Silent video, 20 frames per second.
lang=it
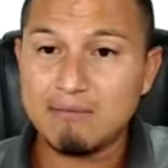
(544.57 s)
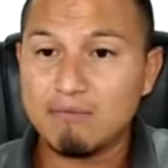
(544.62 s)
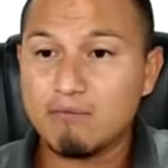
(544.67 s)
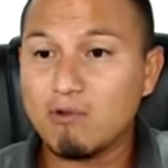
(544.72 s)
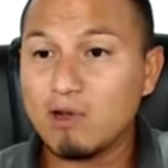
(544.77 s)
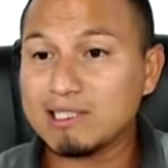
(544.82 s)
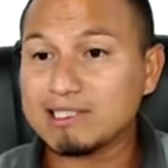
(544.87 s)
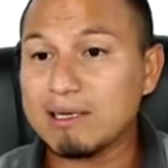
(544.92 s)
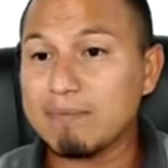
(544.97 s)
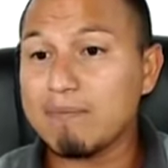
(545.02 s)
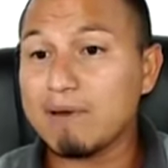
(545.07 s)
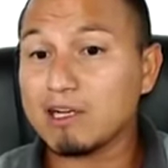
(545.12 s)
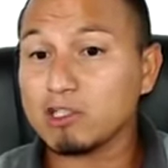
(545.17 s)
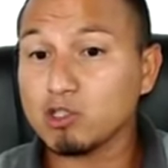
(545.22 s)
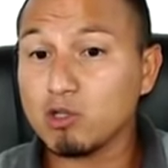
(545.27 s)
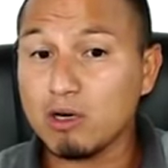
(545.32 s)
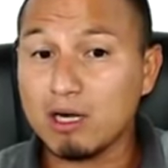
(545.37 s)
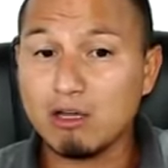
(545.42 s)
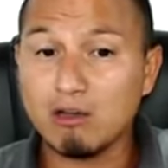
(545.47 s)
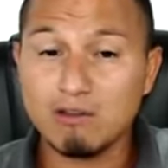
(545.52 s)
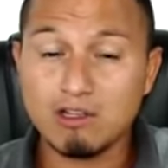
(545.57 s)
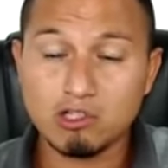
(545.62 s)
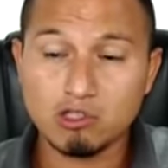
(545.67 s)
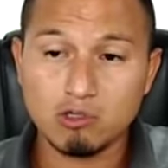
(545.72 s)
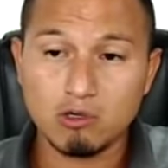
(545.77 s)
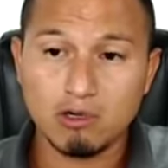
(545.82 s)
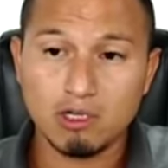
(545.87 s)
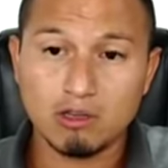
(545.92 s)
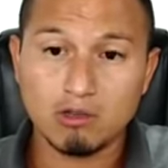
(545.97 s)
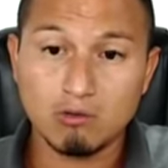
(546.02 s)
questa persona, io di
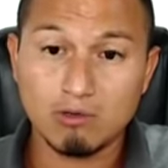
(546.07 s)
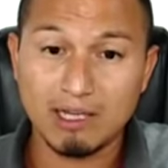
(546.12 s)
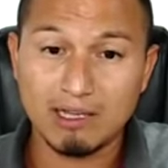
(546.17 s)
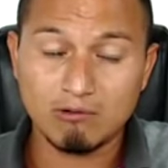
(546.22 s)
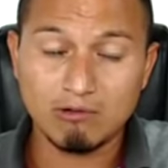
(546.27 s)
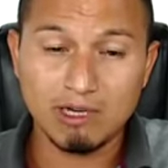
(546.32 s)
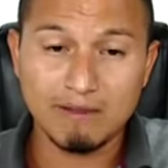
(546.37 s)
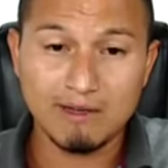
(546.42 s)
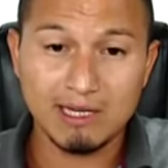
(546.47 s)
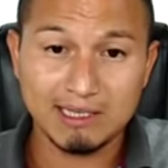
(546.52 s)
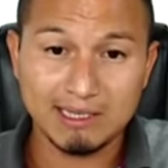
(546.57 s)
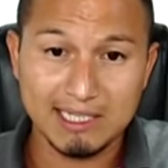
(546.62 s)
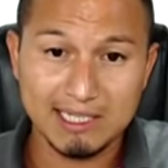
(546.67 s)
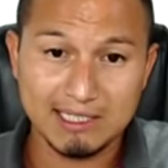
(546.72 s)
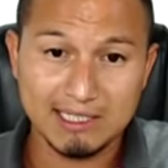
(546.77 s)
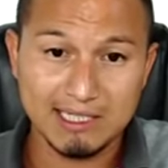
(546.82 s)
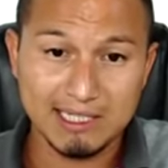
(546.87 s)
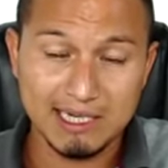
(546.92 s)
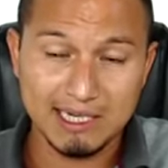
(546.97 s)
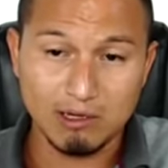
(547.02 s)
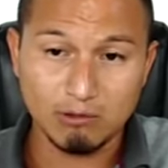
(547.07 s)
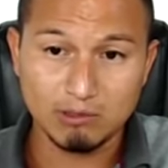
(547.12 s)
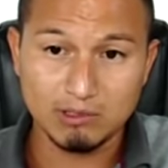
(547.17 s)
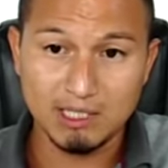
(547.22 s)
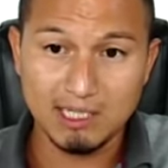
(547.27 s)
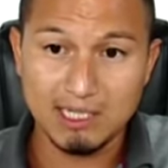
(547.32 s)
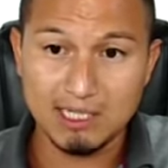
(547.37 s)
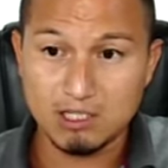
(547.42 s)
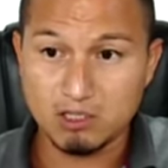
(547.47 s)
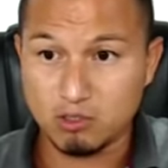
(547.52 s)
solito, una, una delle tecniche che
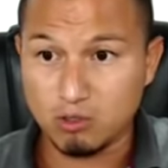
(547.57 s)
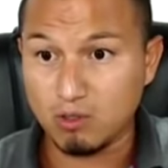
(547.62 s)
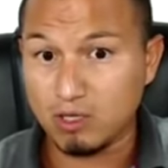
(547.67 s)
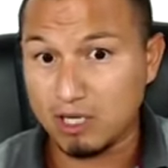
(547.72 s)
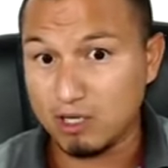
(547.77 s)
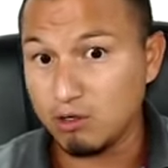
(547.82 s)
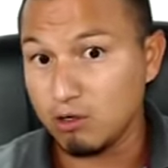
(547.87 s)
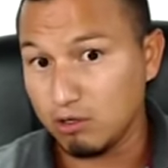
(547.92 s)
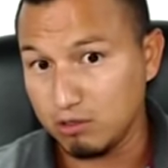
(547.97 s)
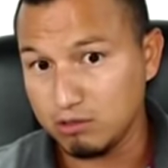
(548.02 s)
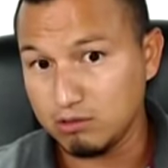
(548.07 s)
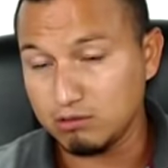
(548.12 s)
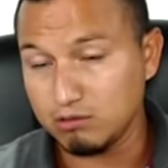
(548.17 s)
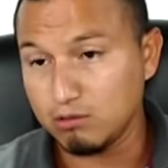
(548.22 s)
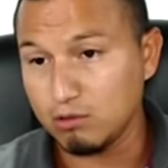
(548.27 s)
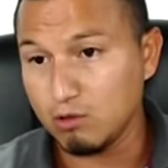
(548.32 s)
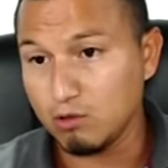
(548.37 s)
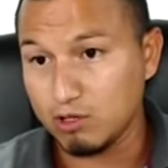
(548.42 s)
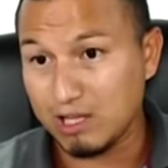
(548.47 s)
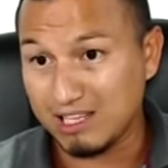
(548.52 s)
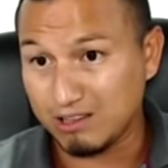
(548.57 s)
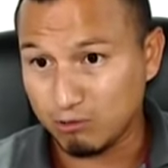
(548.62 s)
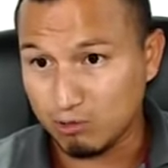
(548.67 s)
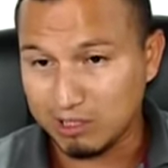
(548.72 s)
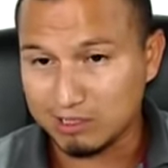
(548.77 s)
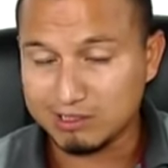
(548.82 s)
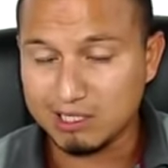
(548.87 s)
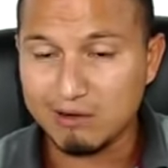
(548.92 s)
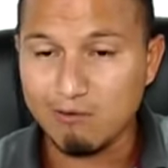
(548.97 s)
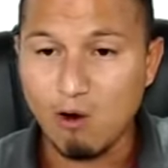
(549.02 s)
utilizzo, che io l'ho detto
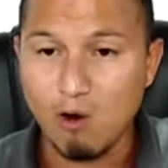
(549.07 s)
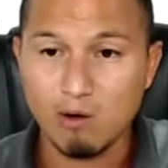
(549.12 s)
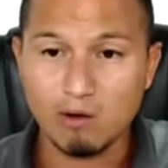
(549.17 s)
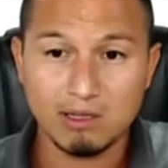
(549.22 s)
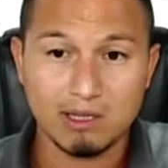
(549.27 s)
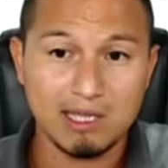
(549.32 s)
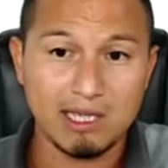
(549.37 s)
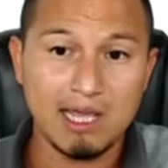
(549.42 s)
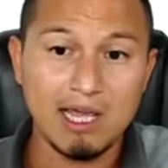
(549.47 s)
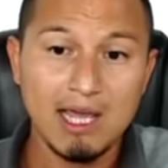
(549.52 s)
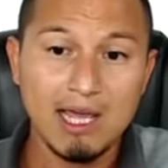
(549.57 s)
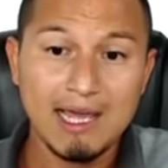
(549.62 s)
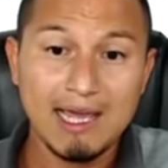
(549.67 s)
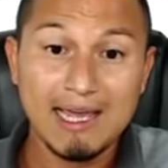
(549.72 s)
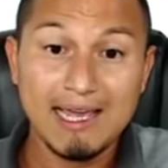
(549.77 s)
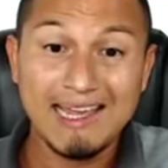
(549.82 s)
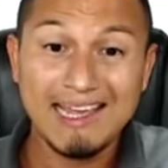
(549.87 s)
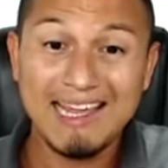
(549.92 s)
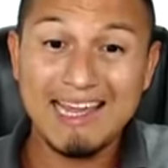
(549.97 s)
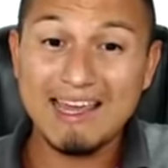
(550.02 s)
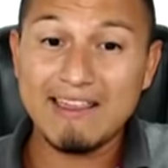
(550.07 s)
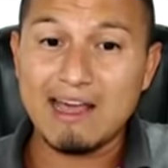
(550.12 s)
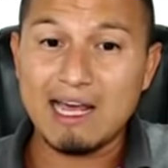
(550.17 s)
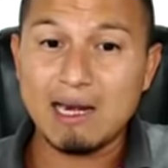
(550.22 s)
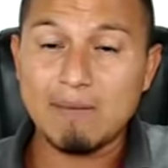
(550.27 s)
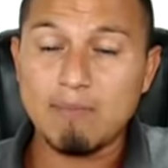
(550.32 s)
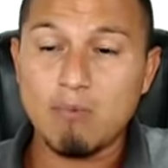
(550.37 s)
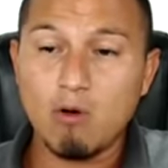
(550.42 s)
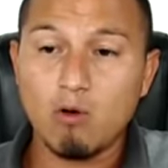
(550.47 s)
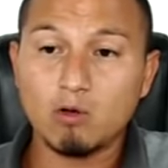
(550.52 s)
altre volte, è
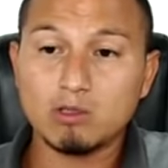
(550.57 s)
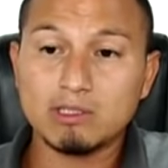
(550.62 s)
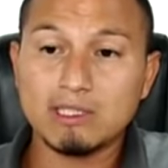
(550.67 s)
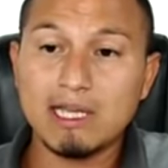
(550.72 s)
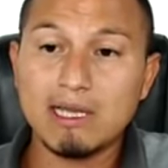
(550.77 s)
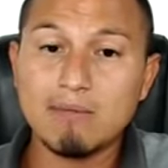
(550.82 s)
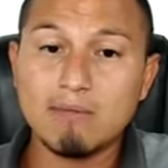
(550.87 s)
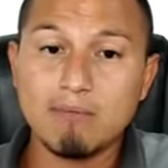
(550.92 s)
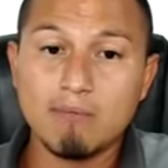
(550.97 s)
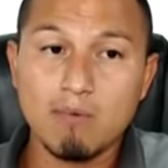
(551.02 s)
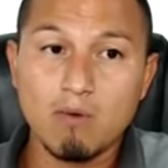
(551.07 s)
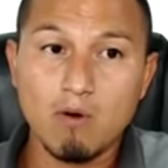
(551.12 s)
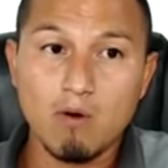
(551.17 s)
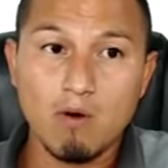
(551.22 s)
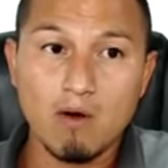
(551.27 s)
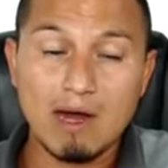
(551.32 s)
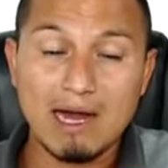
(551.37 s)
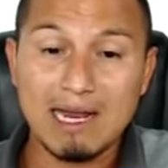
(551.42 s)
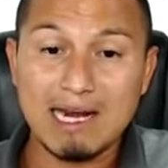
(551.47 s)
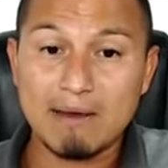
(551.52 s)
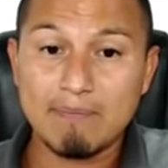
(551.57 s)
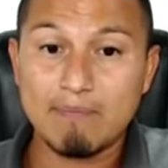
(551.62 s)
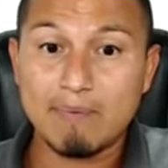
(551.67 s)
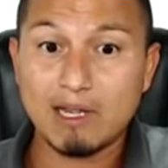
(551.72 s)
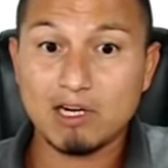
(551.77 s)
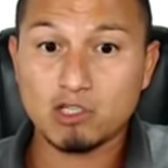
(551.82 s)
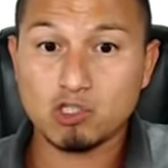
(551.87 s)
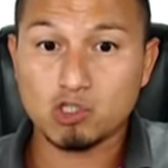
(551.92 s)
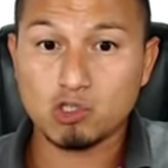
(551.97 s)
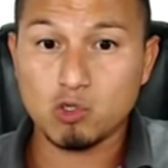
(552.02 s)
dare poco tempo alla
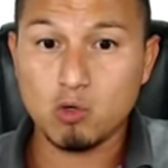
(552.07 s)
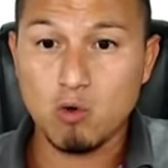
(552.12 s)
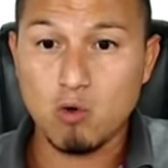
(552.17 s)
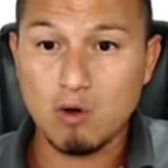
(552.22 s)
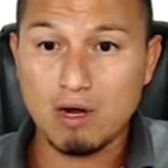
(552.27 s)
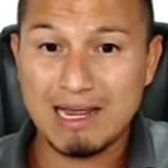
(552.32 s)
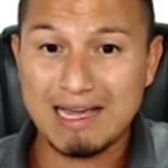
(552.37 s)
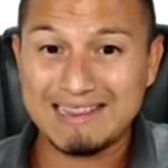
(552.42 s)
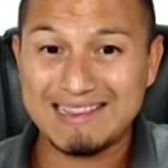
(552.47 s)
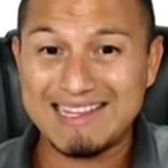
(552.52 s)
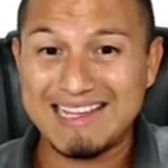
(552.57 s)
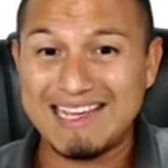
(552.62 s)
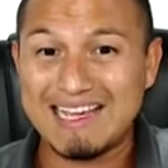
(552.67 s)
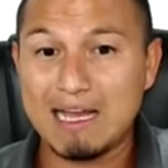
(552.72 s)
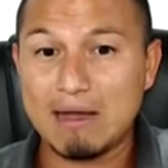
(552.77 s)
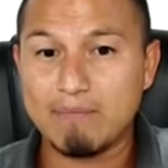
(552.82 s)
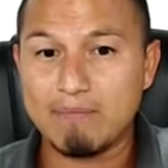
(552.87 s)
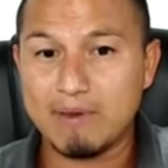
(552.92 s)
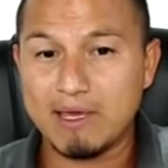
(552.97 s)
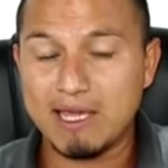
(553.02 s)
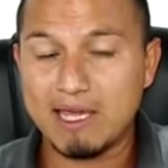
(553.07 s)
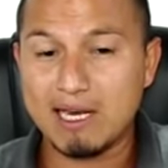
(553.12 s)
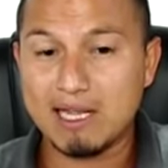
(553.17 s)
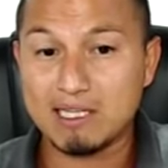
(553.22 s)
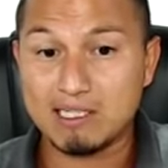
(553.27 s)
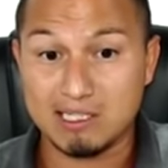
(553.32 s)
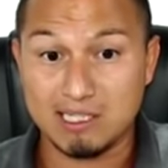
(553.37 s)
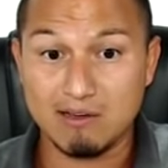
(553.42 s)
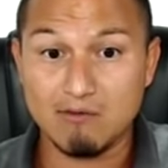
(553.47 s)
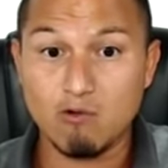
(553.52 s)
persona di capire
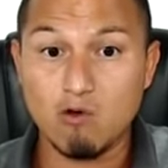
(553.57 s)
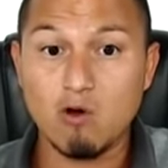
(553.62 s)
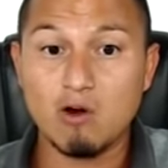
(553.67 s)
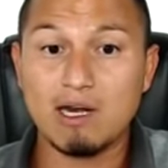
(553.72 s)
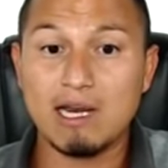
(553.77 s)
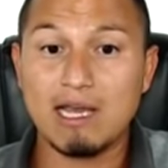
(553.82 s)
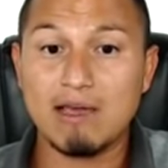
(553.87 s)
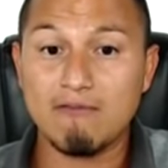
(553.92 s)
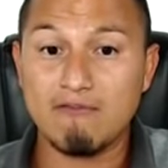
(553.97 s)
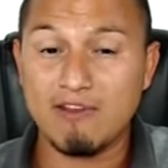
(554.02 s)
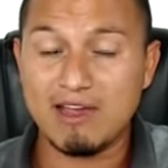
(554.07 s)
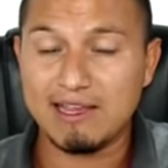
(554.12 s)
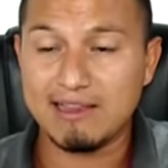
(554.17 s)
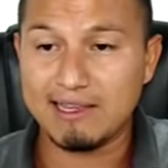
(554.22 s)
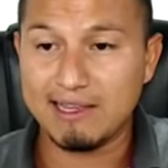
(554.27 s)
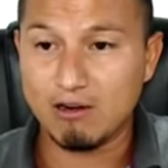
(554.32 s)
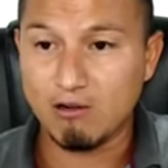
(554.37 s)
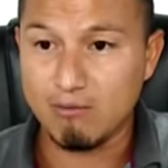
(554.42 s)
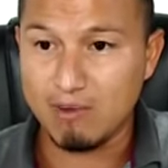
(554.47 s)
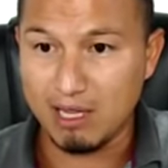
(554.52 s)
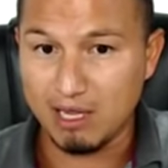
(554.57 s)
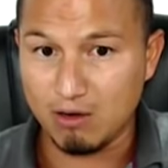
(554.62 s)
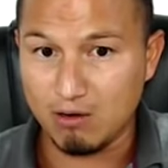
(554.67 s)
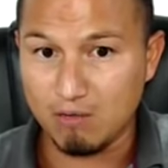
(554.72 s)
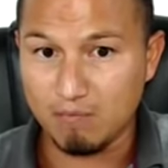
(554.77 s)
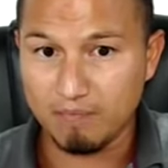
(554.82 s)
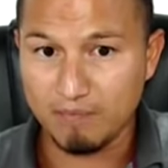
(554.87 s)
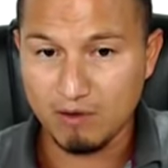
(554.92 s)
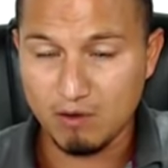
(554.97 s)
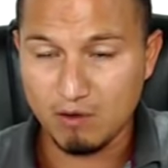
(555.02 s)
se vuole vendere o
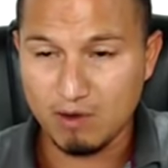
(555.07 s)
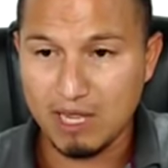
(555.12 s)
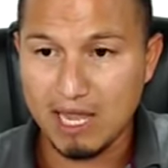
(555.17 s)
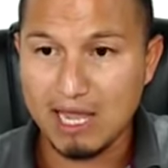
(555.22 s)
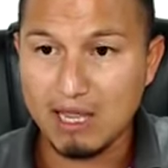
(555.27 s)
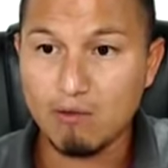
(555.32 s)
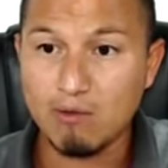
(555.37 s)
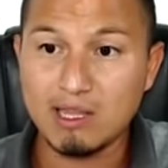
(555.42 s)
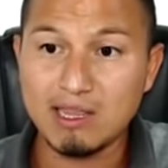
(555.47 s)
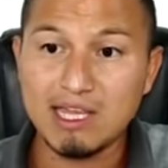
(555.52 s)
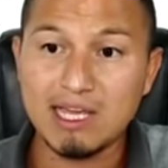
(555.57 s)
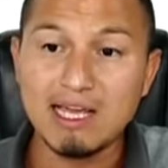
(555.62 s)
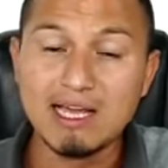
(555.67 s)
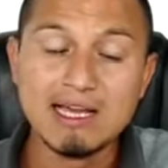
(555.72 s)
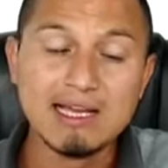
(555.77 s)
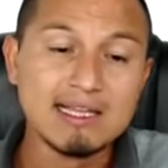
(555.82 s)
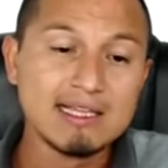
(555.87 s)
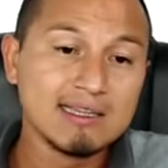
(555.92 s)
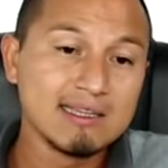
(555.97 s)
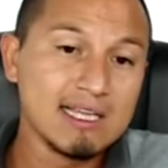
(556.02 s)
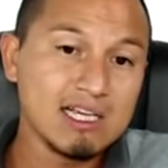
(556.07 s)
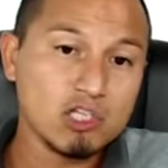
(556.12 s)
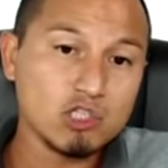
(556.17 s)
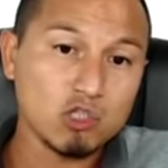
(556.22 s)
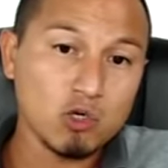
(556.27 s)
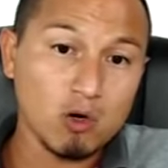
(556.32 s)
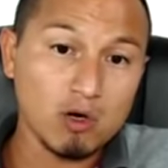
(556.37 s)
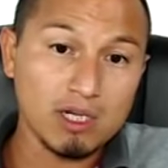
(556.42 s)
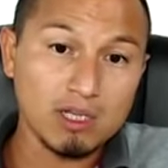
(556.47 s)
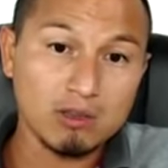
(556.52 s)
meno. Ok? Quindi di
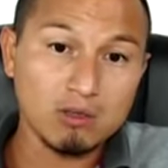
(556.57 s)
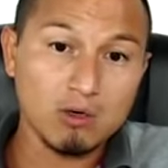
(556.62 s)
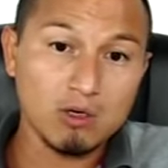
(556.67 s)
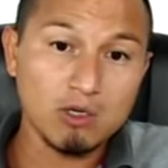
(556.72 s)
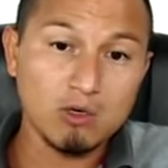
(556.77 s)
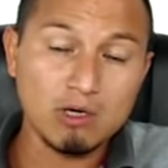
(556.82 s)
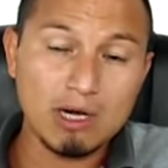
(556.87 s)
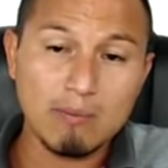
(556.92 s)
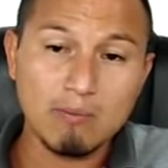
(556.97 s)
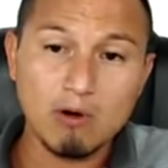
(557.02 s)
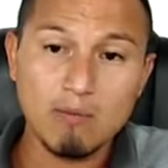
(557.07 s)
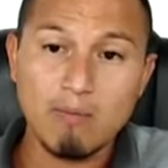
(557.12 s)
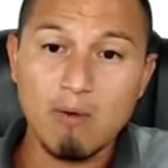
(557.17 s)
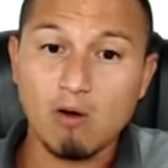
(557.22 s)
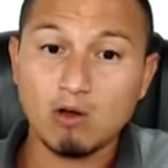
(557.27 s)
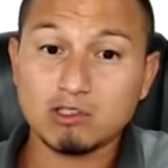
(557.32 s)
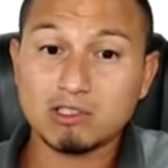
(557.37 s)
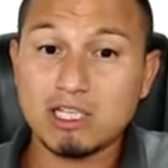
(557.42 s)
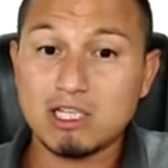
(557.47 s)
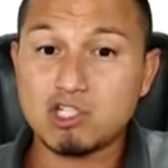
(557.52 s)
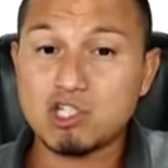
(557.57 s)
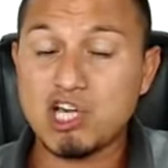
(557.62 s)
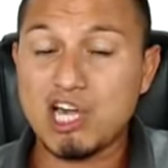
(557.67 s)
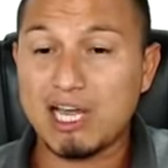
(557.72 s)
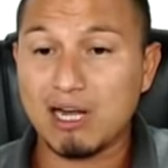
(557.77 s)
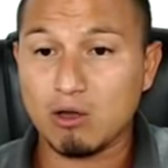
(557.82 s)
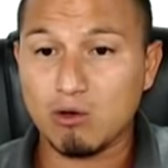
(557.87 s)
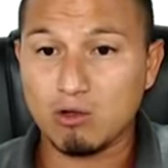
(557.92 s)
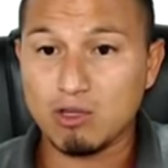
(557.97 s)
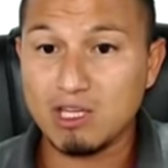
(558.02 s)
solito io una proposta
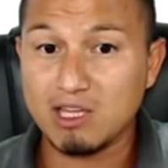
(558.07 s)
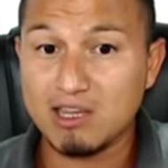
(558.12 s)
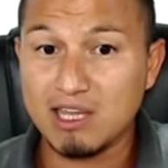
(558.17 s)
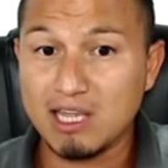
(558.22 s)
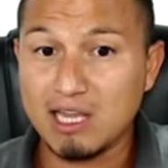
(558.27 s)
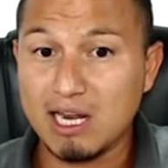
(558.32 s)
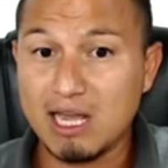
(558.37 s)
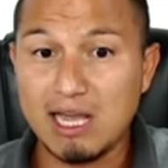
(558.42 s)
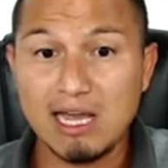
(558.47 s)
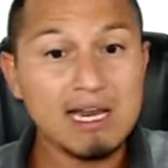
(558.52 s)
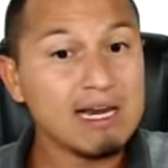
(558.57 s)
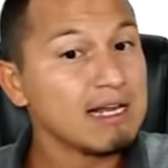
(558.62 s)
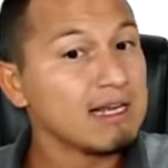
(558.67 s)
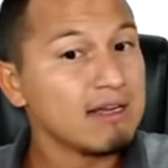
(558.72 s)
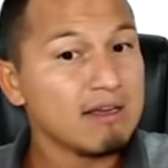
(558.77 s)
cerco di dire